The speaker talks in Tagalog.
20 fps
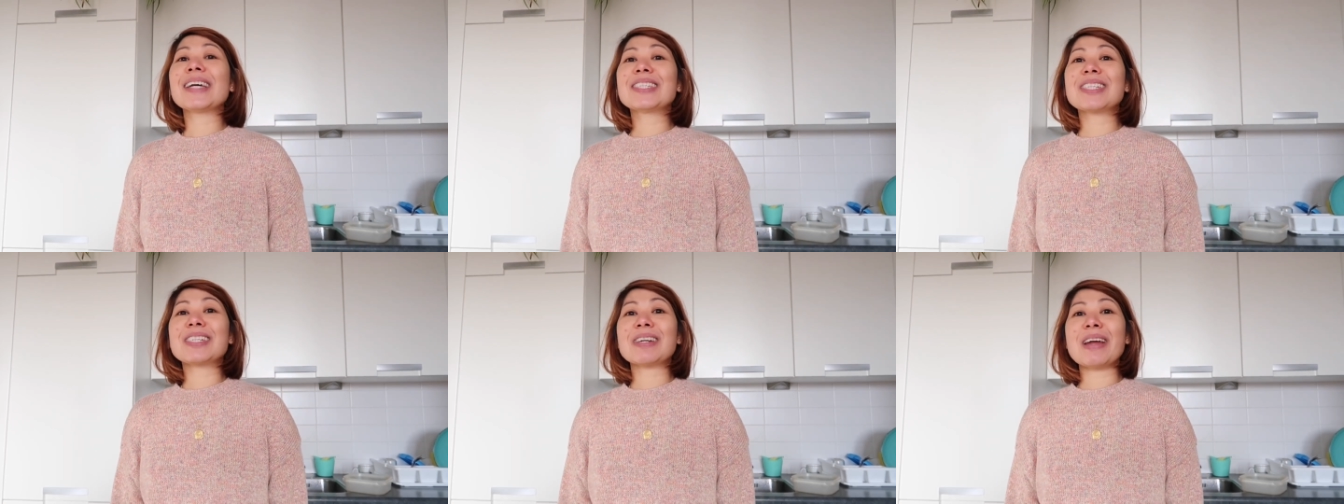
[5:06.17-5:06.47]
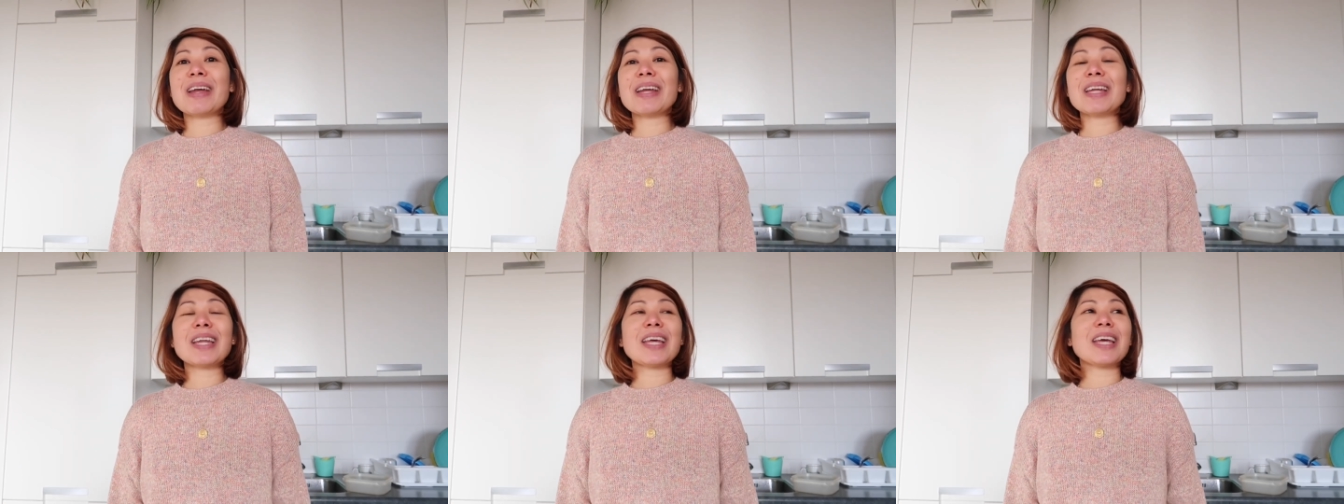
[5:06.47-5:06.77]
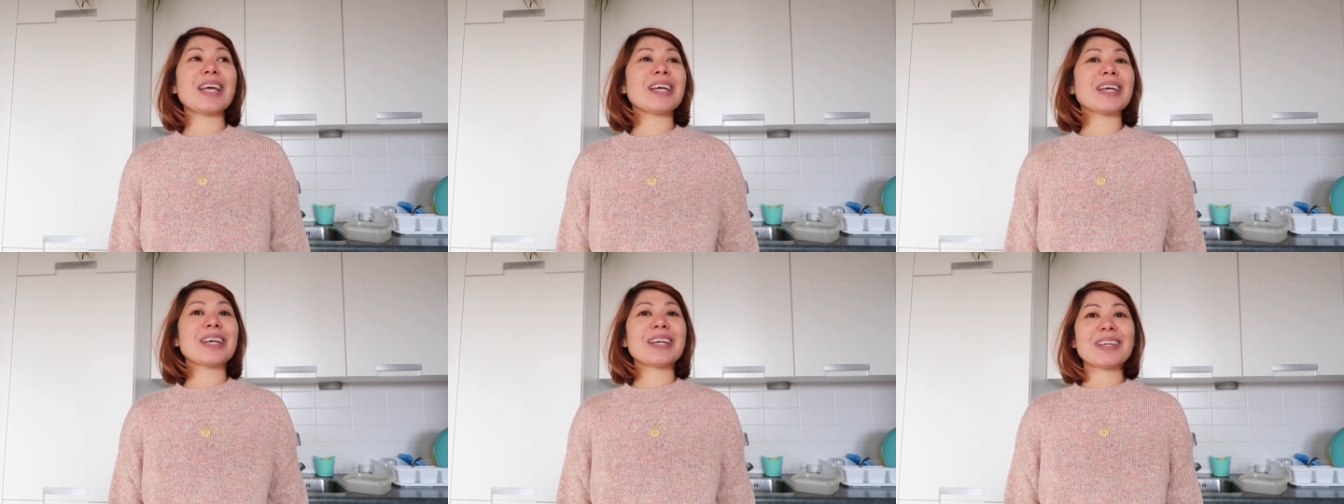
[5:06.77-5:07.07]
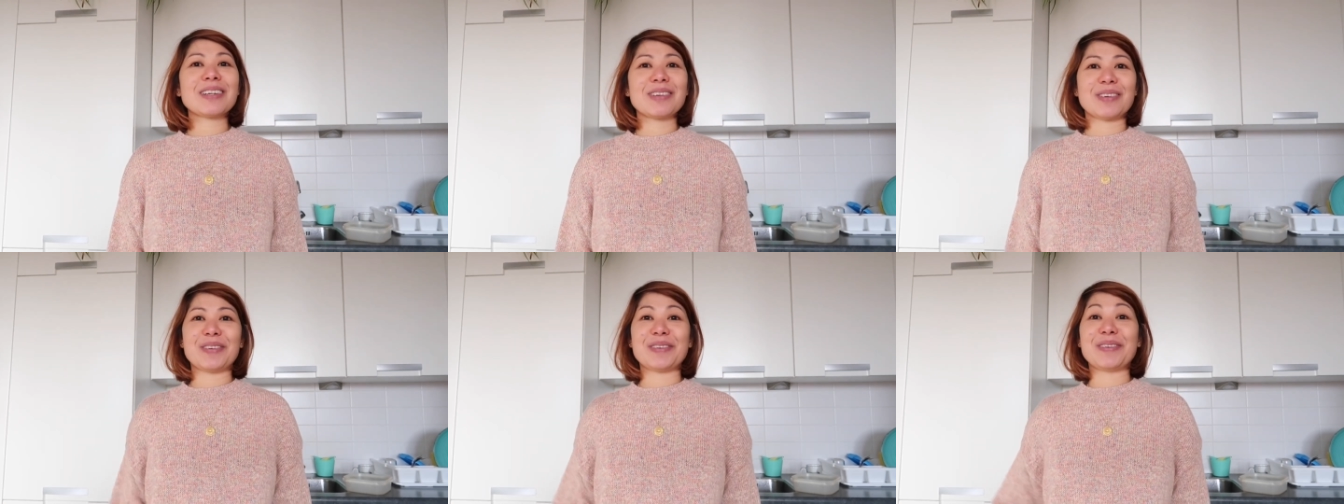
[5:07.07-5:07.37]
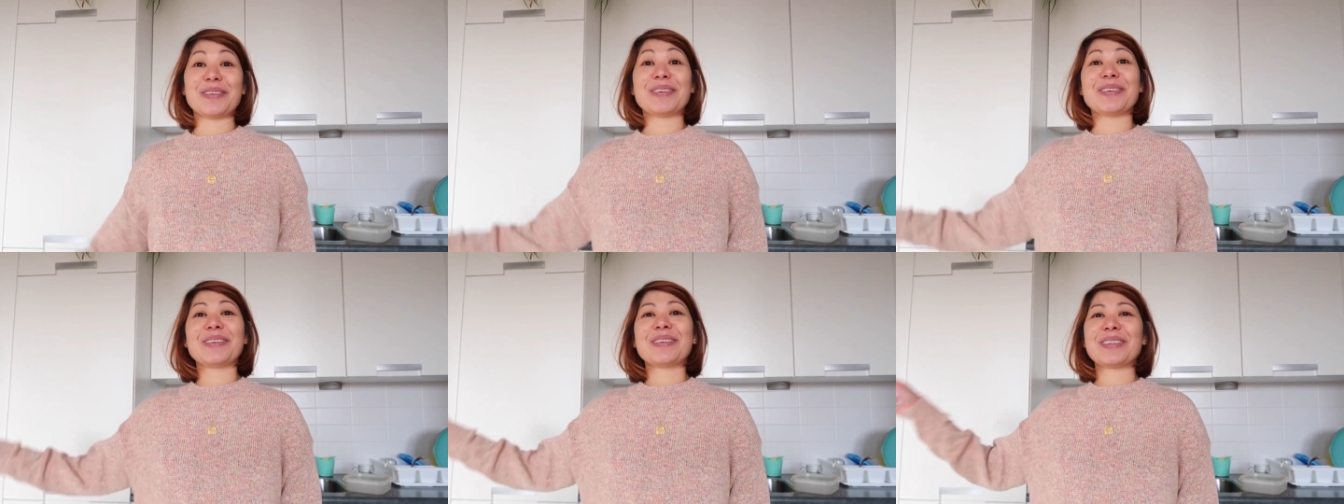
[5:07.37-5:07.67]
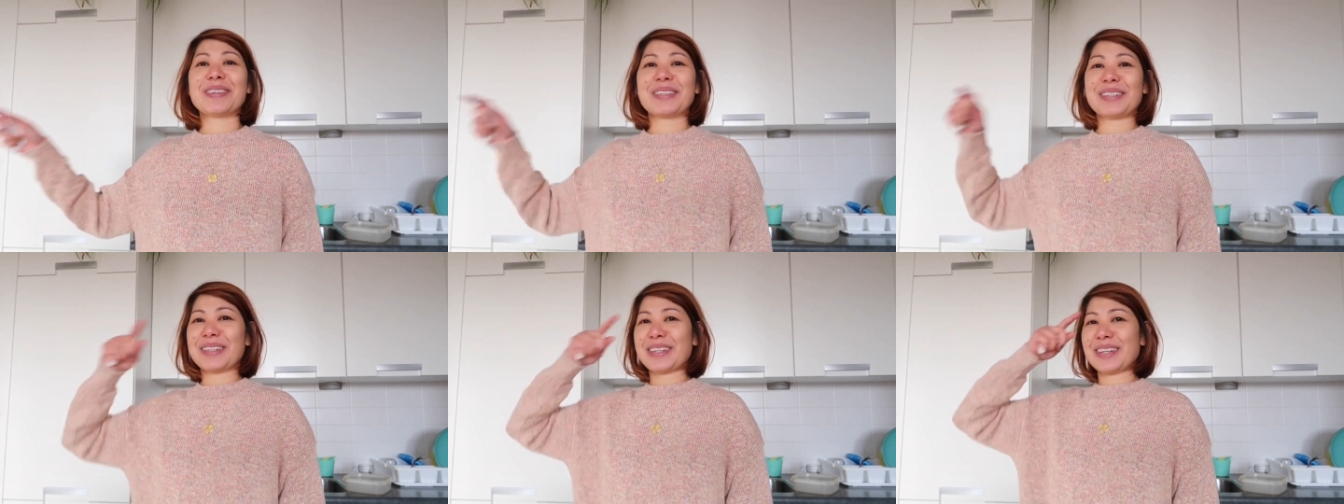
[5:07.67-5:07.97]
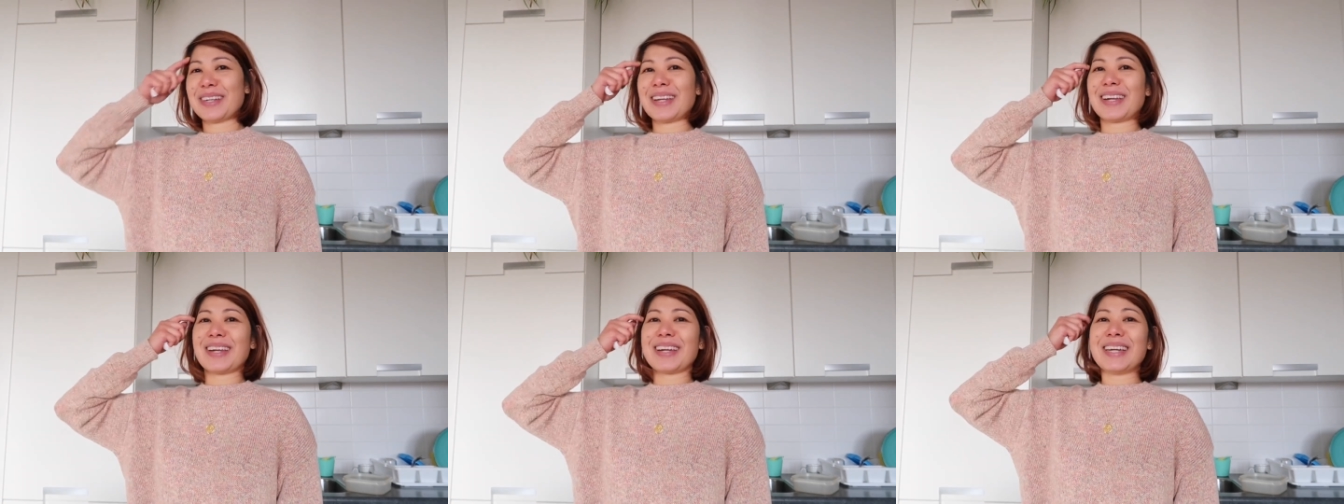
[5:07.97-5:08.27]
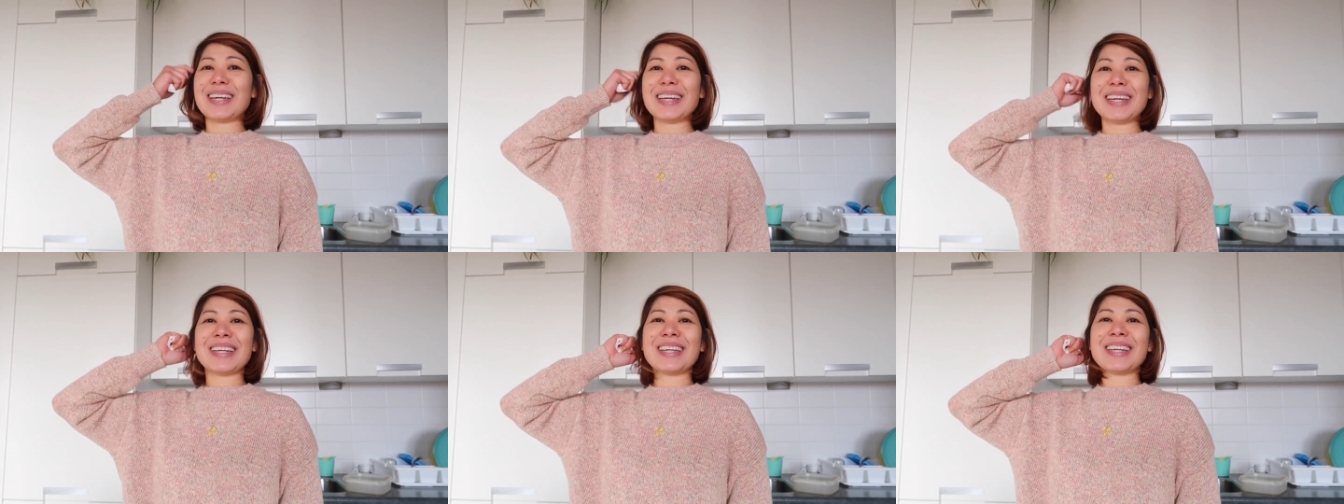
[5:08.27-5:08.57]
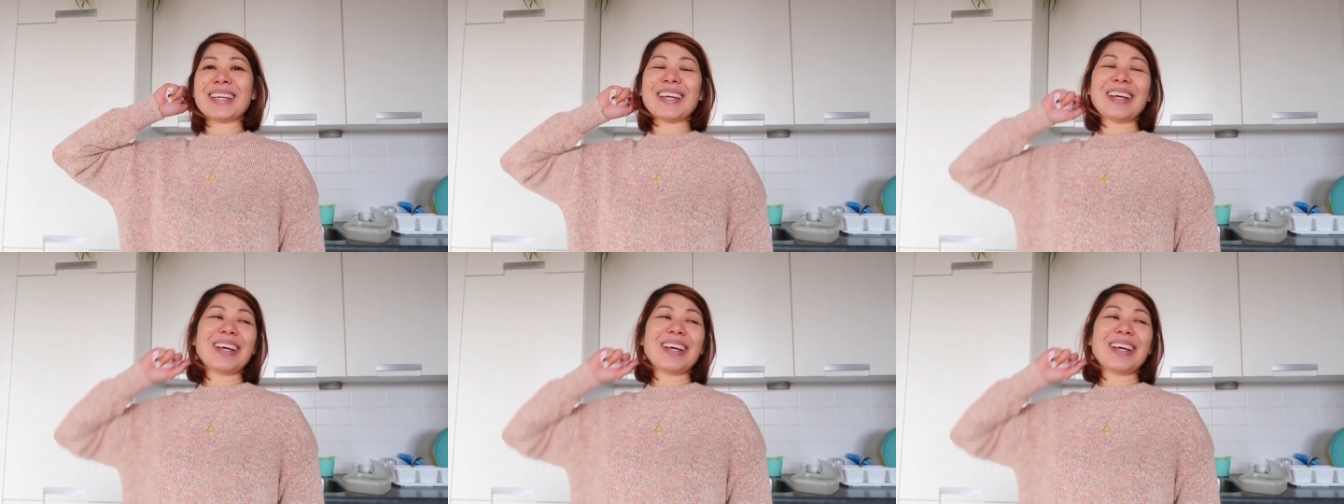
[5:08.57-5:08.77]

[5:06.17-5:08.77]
it's raining. Oh. Really?